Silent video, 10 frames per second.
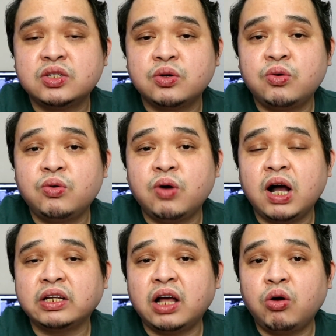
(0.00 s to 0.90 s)

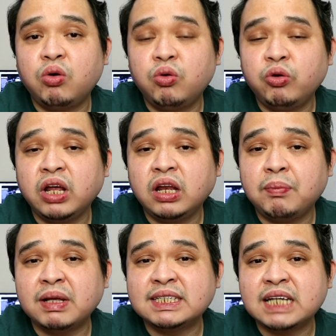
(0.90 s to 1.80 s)
So, ang nangunguna
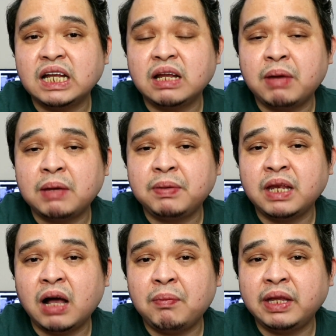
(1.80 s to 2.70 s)
na bansa na may
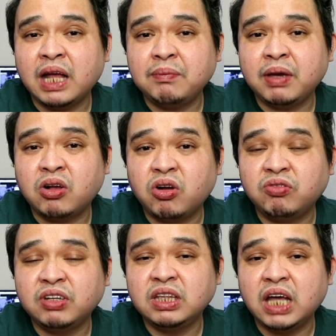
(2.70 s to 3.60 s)
pinakamadaming
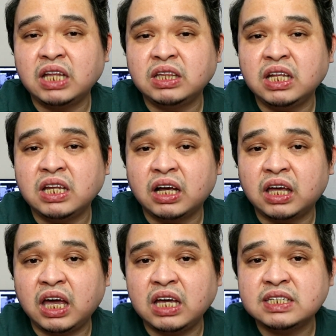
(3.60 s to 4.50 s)
COVID-19
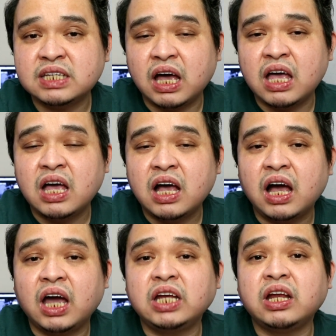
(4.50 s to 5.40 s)
na case
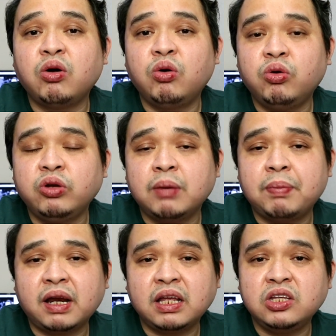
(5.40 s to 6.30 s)
ay
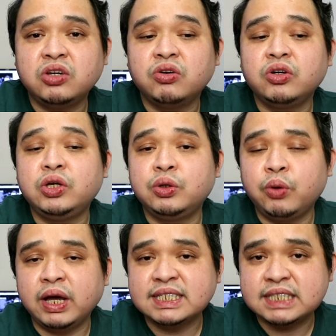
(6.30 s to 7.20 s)
nangunguna pa rin yung
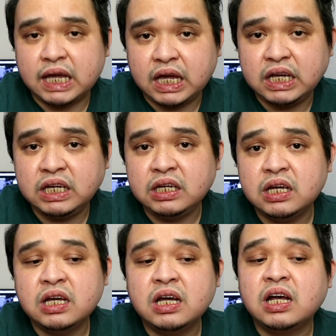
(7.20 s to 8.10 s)
USA
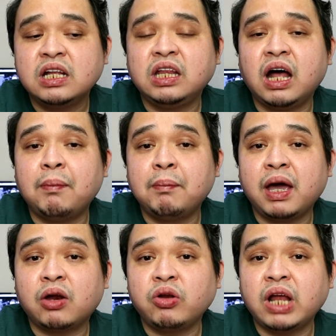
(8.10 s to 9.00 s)
na
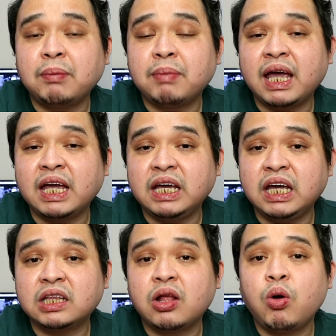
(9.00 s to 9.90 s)
meron ng
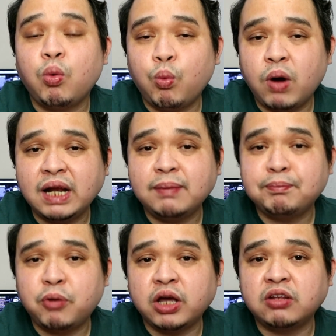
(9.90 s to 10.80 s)
mahigit
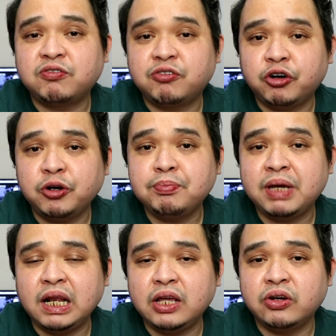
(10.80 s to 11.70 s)
1.4
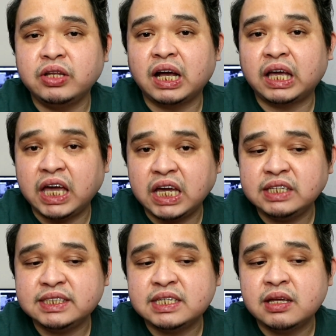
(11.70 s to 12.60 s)
million na
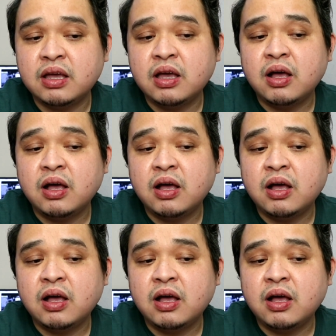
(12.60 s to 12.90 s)
case.